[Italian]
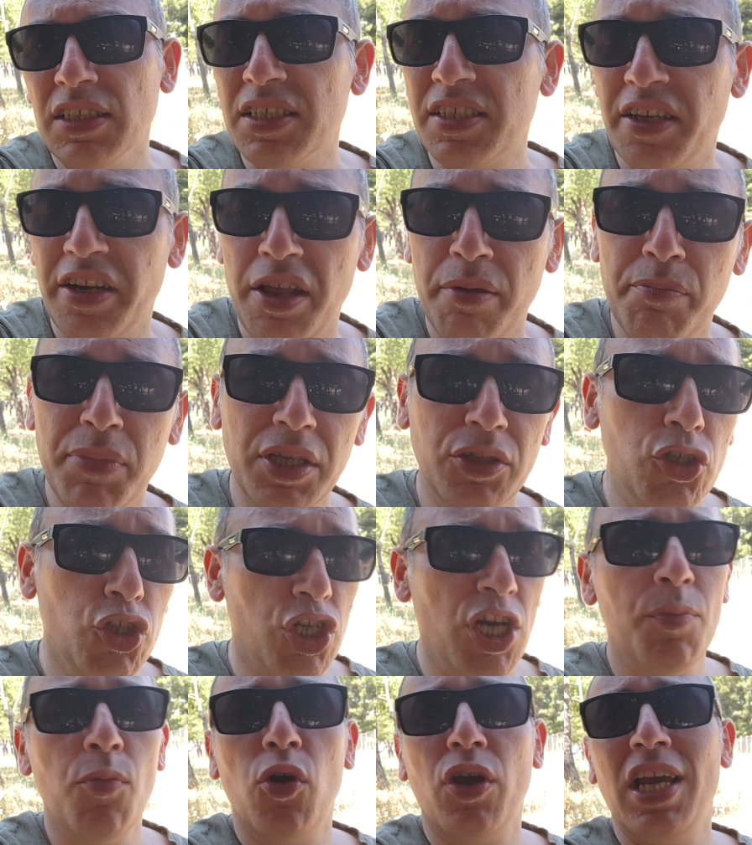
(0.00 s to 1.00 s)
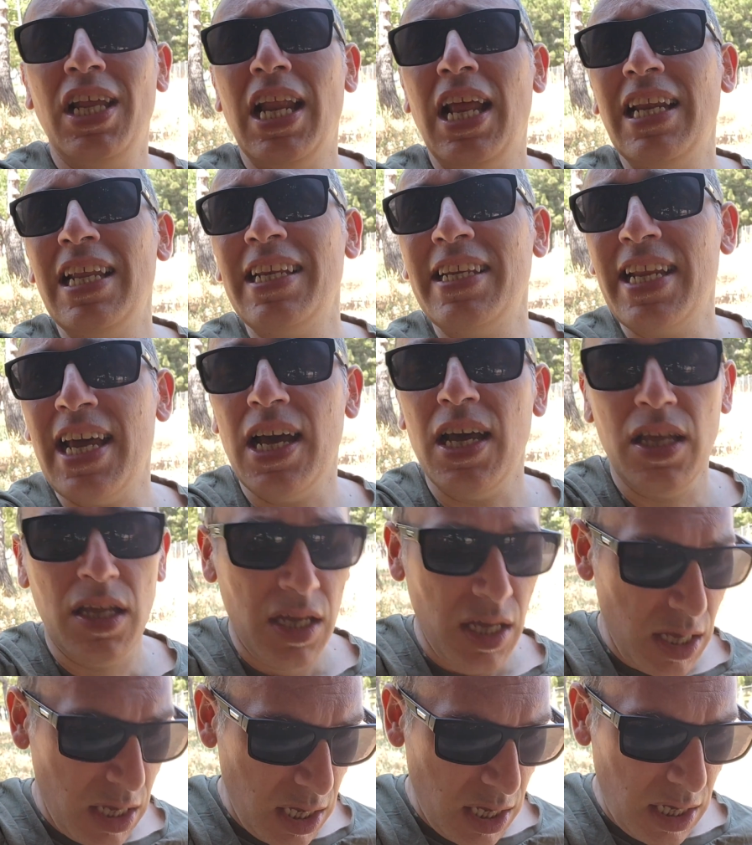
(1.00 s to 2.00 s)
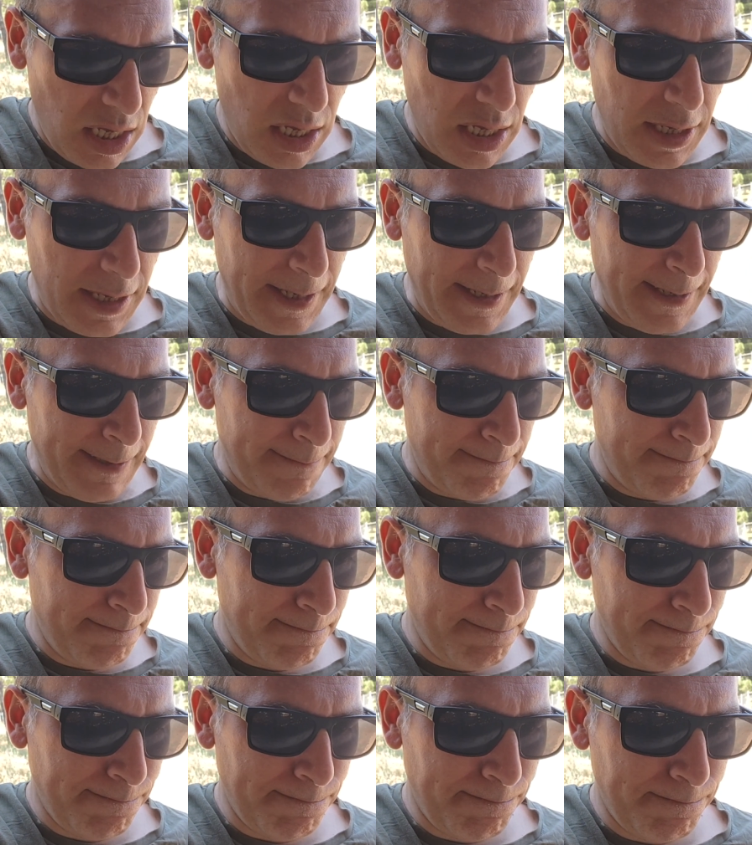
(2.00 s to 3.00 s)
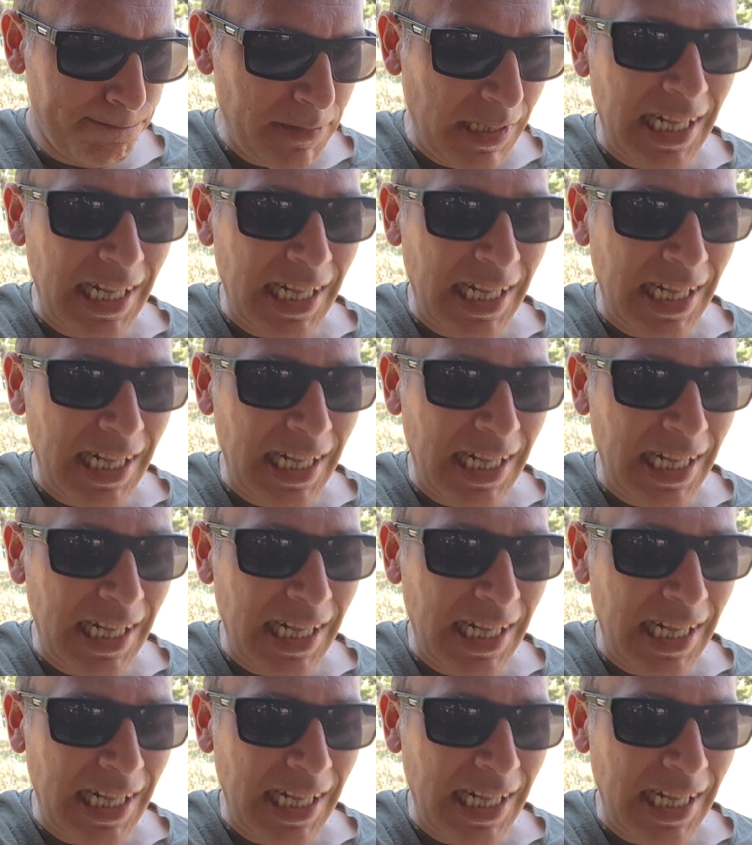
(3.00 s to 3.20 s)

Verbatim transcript: di Serie B. Diciamo che la linea ehm,